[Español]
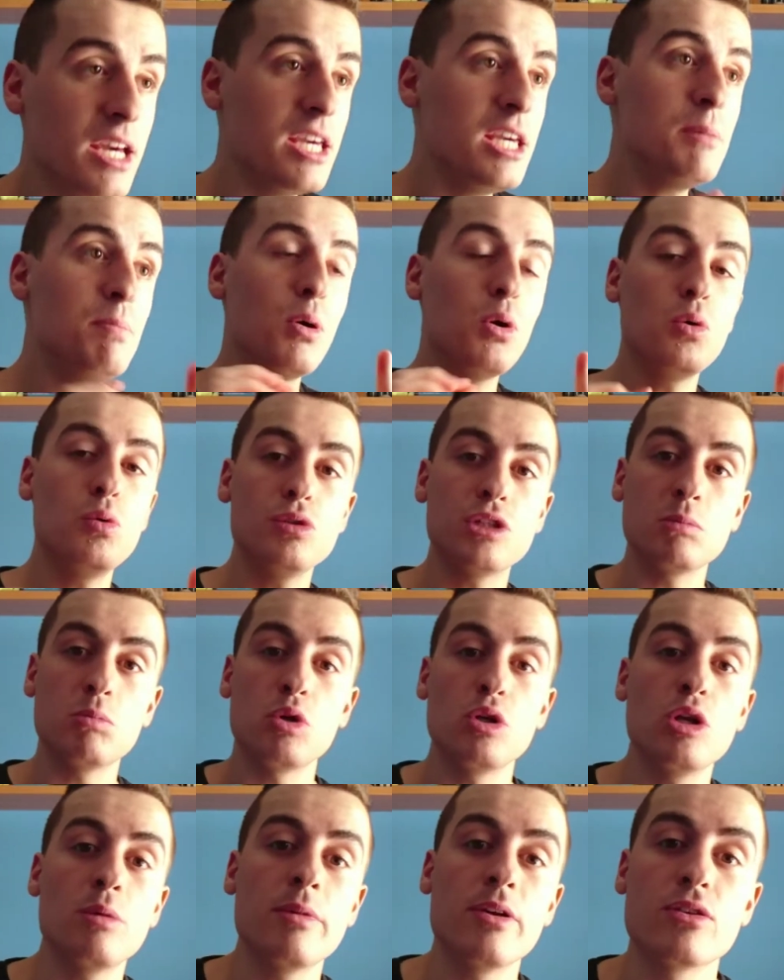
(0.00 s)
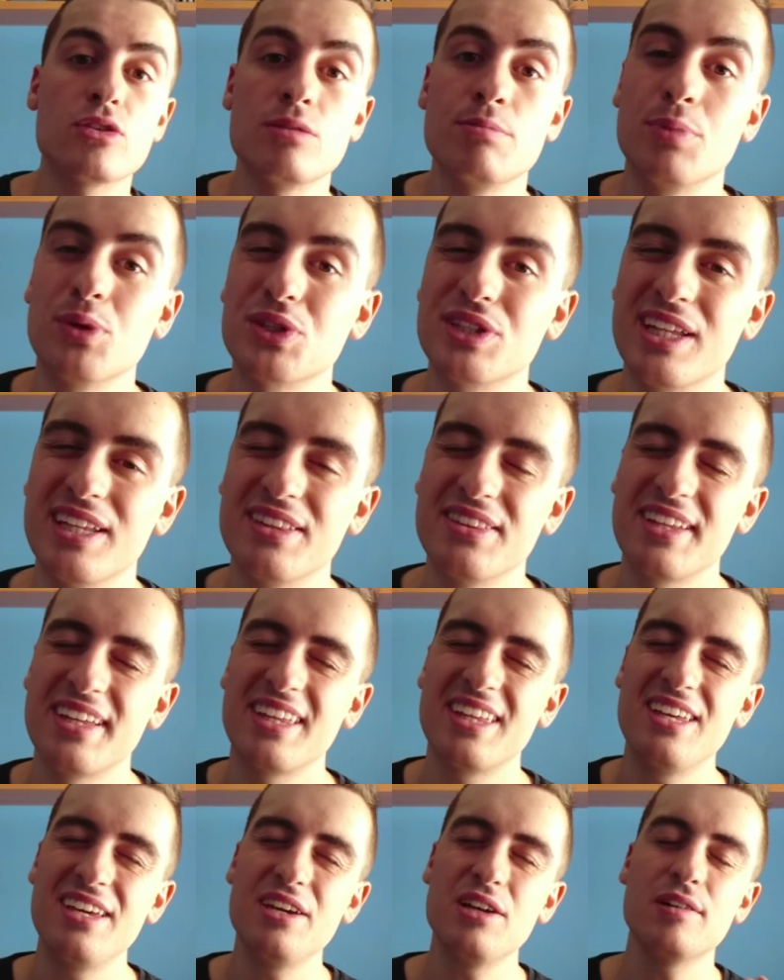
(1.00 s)
Y por último y no menos importante,
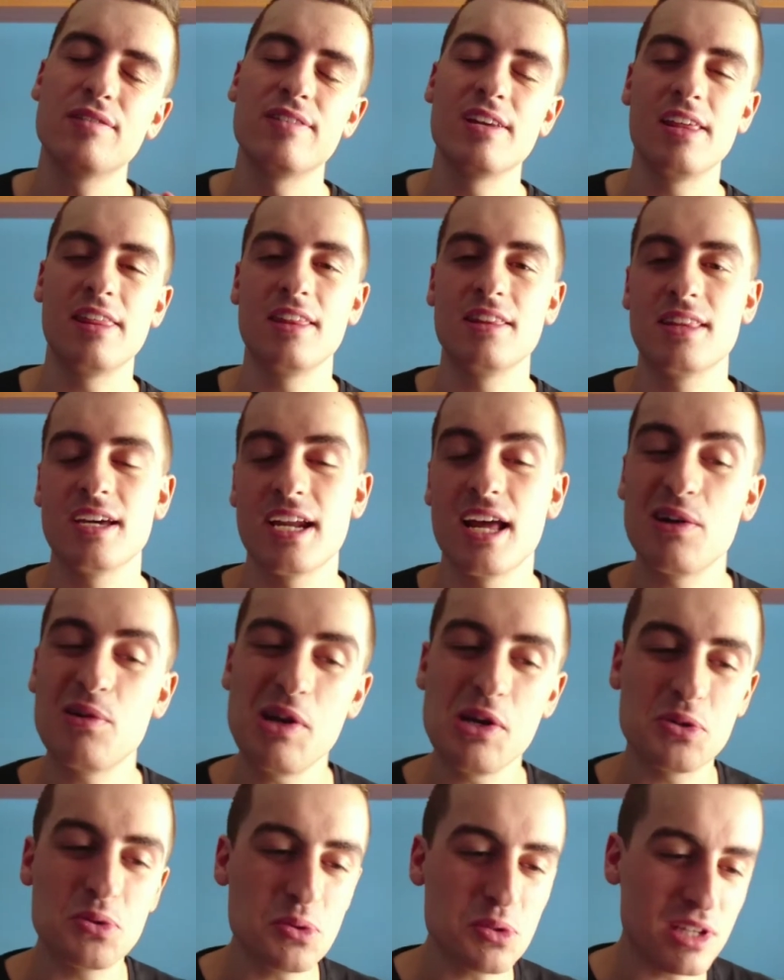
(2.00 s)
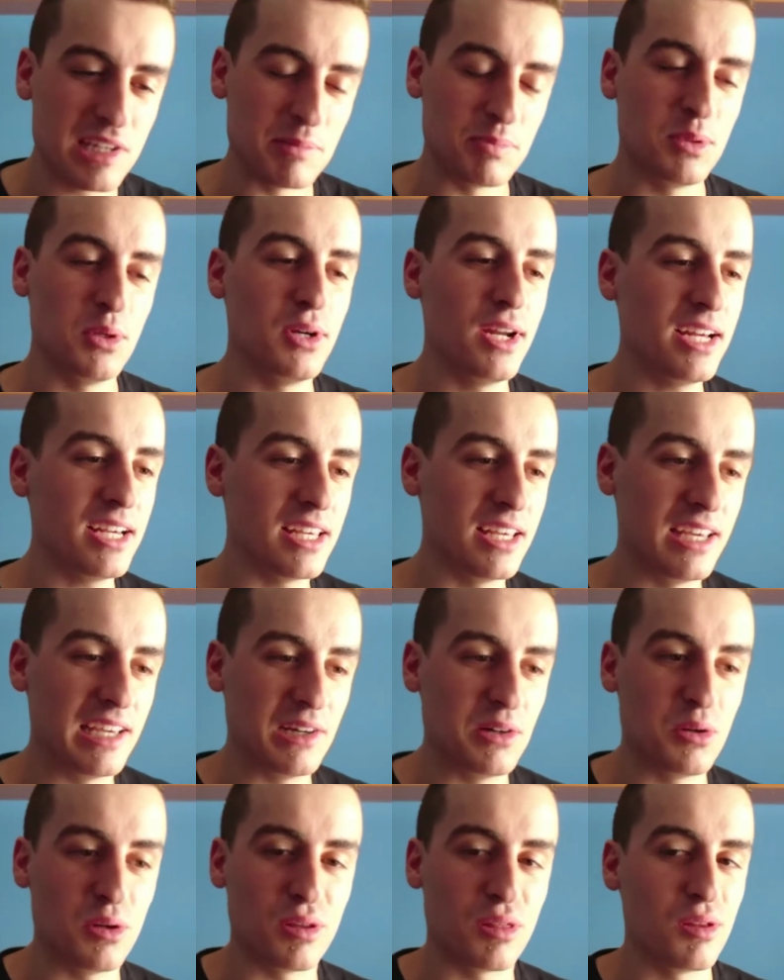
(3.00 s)
quiero felicitar a una suscriptora que
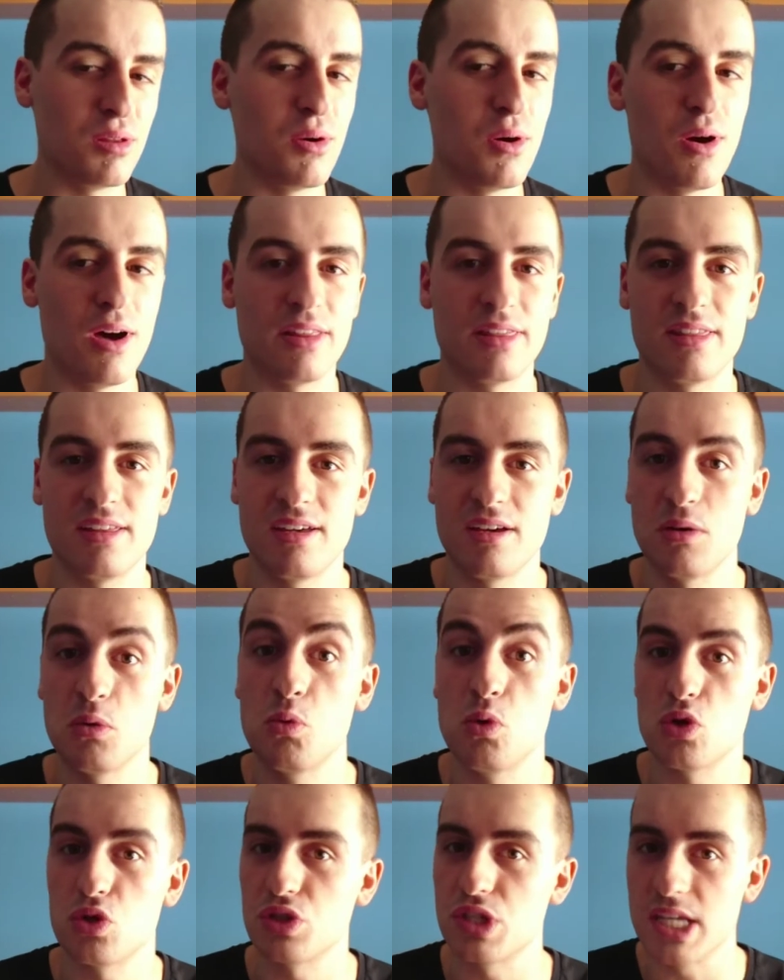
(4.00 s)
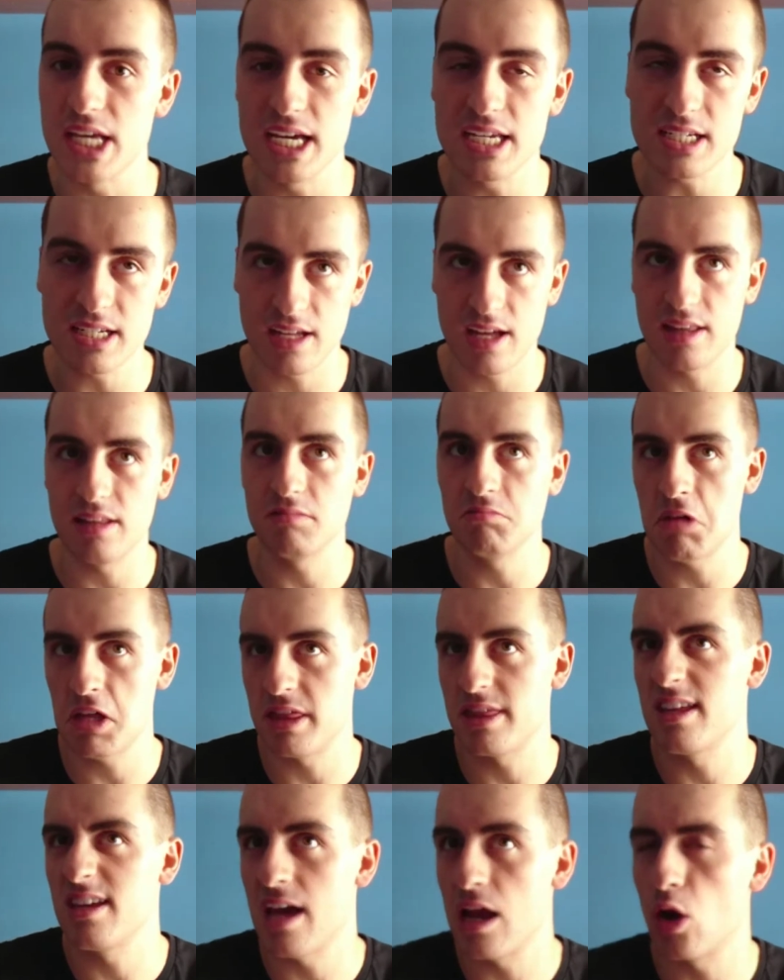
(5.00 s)
he conocido hace unos días,
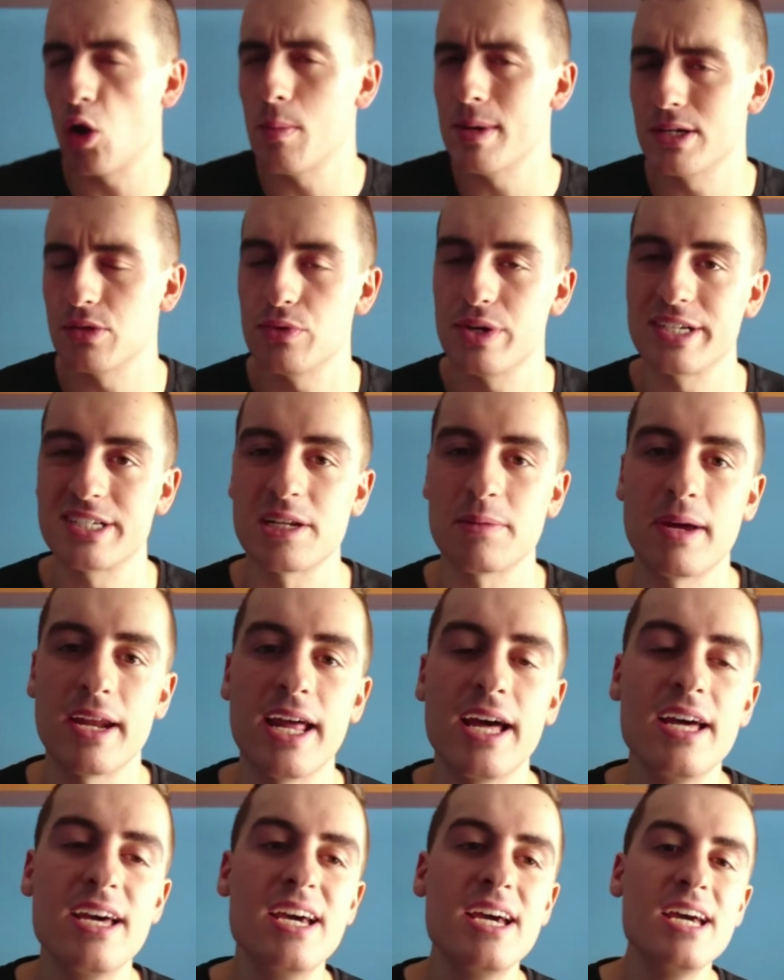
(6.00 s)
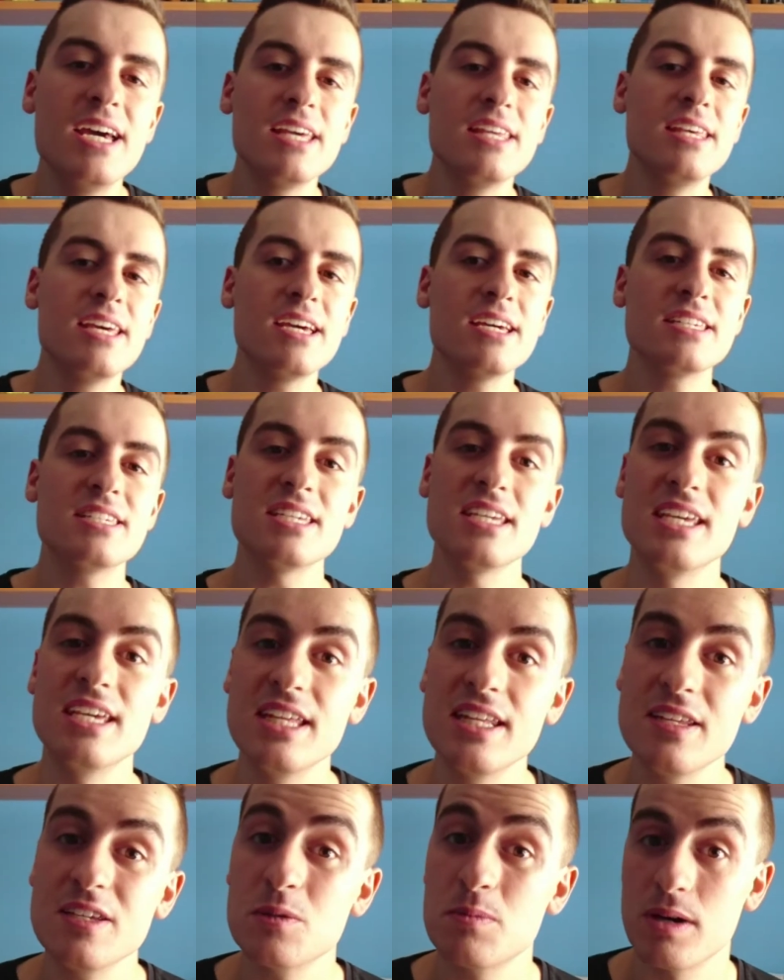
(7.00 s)
hace algo más de una semana, y es
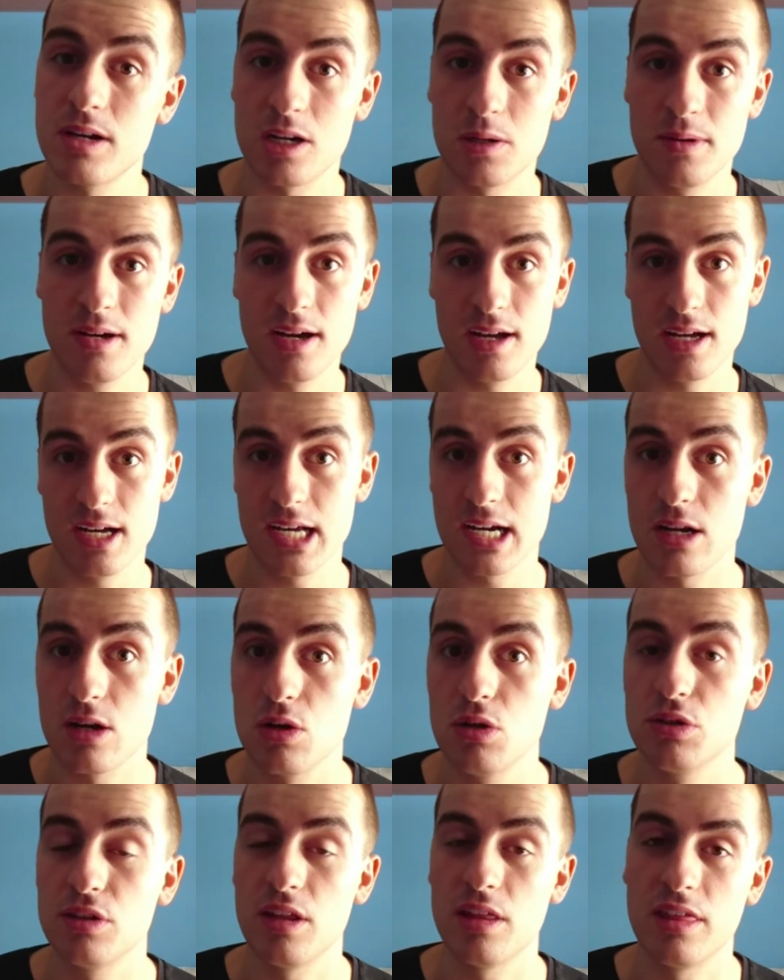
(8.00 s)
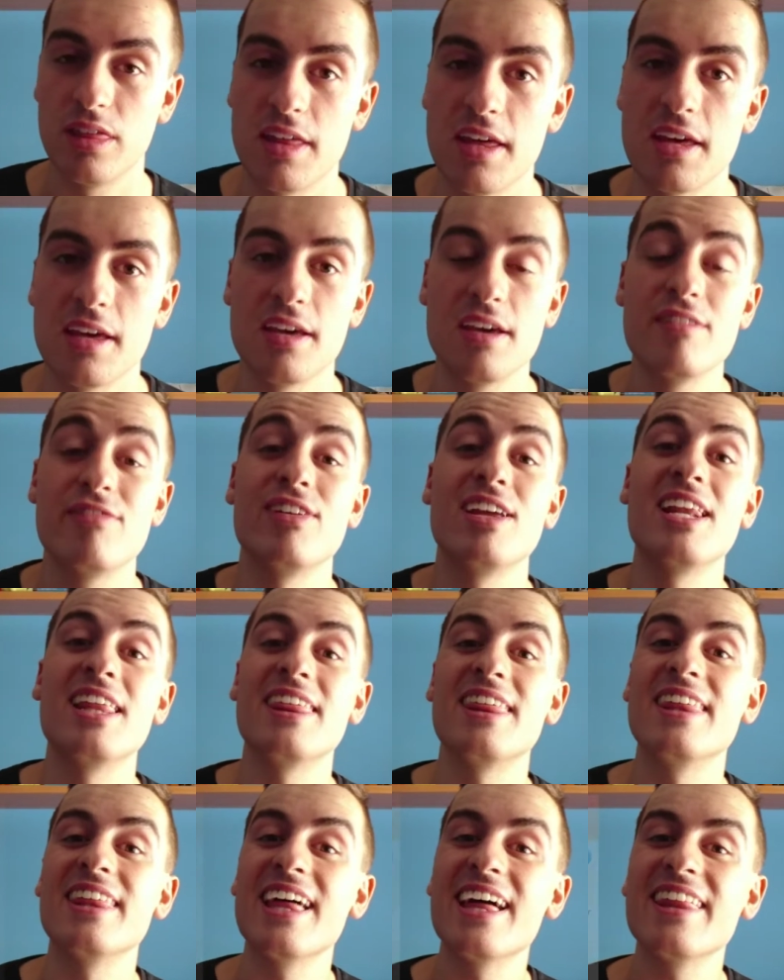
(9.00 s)
Iris barra baja Rod C.
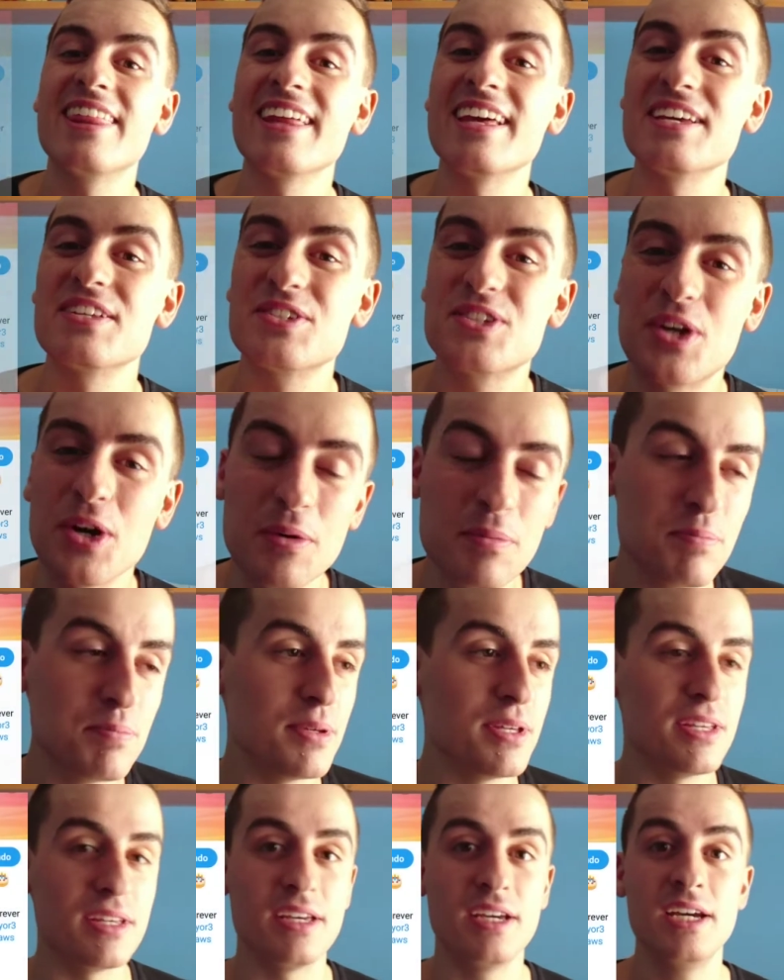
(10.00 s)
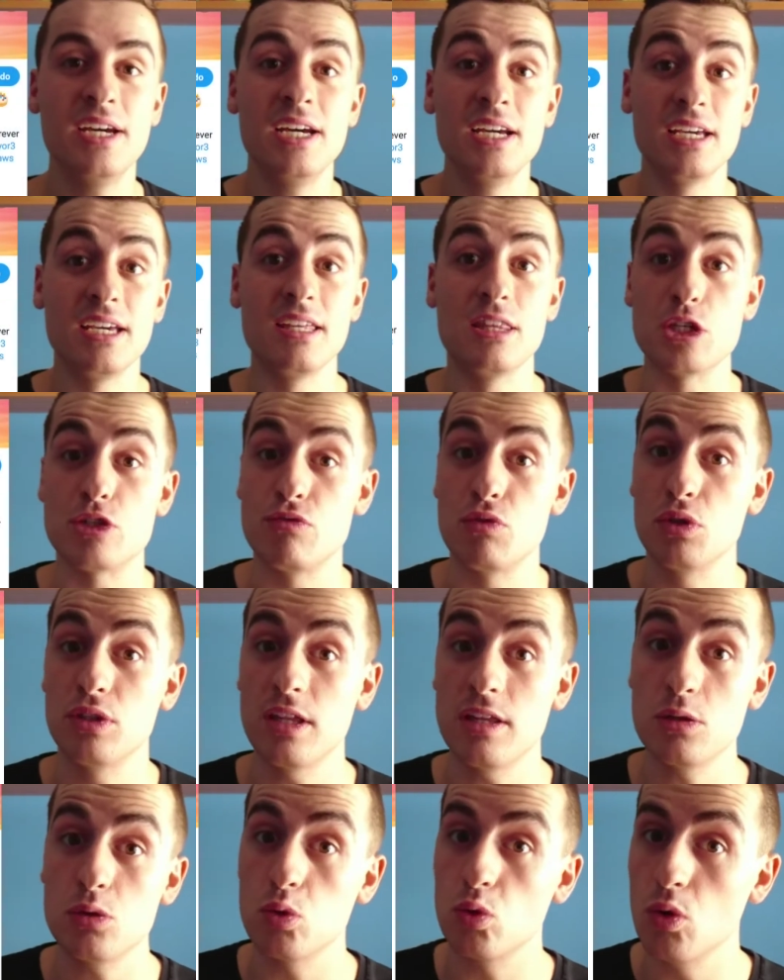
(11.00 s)
Felicidades, compi, y
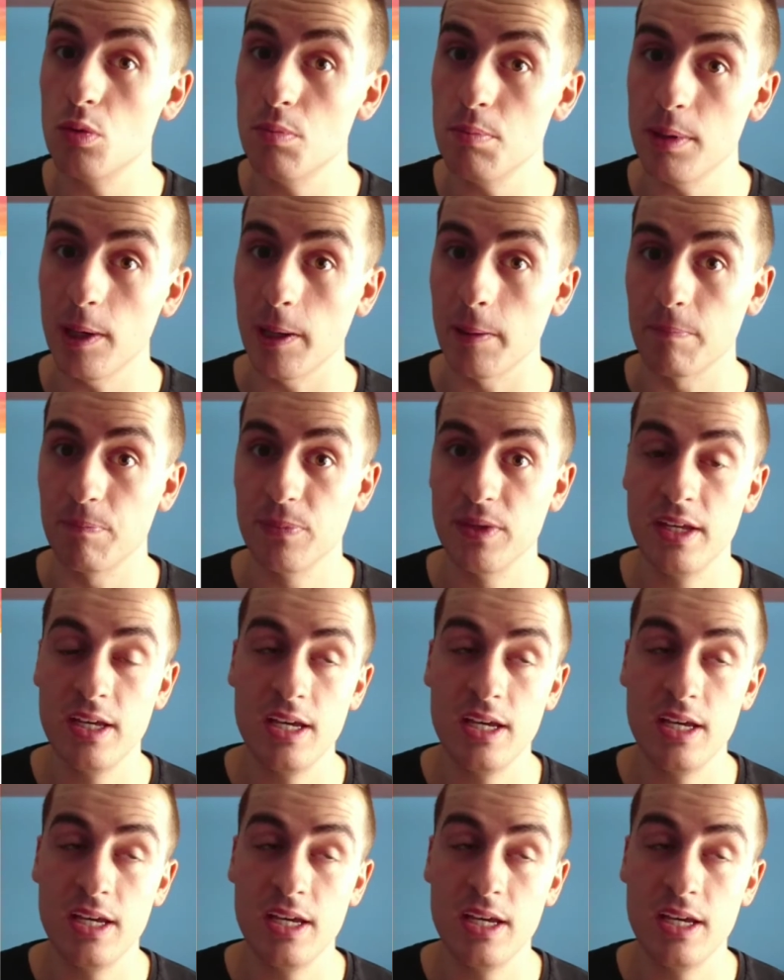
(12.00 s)
disfruta de tu cumple.